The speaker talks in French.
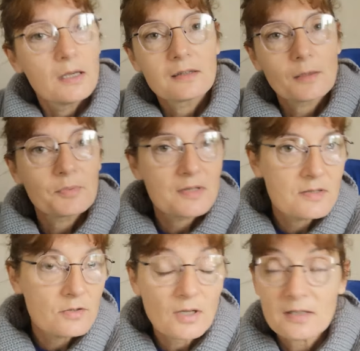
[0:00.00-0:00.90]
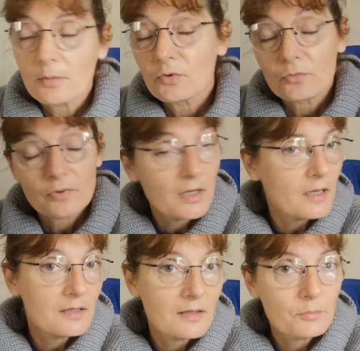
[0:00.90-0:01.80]
étape ta soeur, étape ton
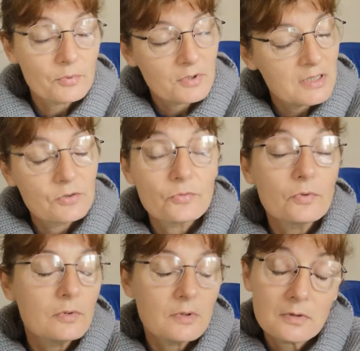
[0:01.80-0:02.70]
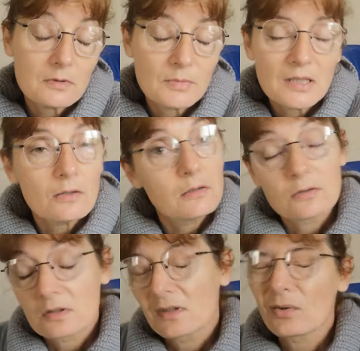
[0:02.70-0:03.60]
frère, étape euh, qui tu veux. Hein. Non, mais non,
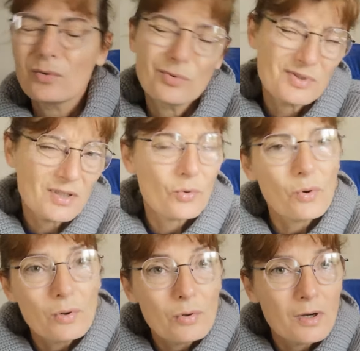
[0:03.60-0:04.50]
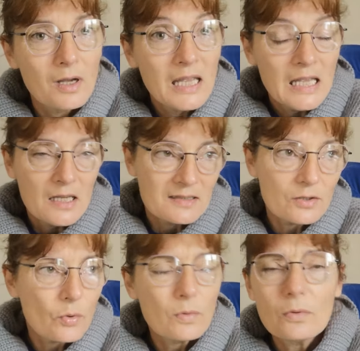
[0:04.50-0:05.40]
euh, c'est trop, c'est trop long. Hein.
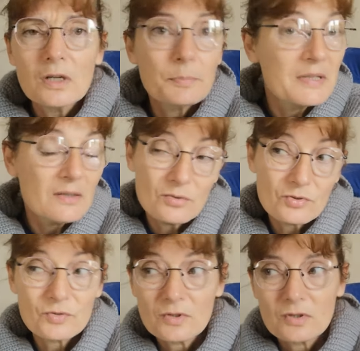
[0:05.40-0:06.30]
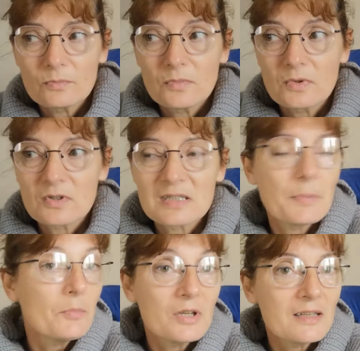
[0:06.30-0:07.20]
C'est trop long et puis,
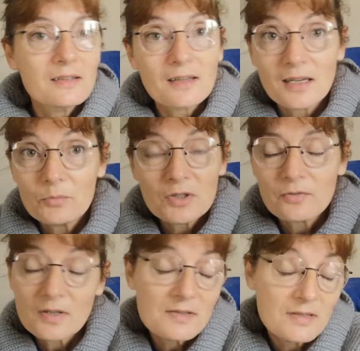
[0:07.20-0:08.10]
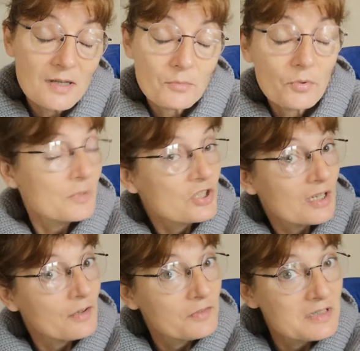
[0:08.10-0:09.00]
c'est pas mon intérêt à moi de faire ça. Bon, mais
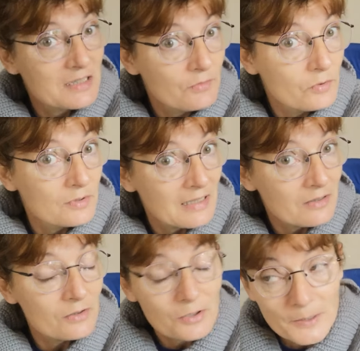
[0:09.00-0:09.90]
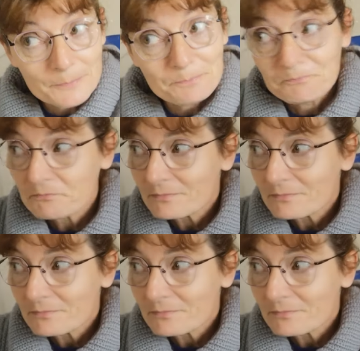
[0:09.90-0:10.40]
chacun fait ce qu'il veut, d'accord hein.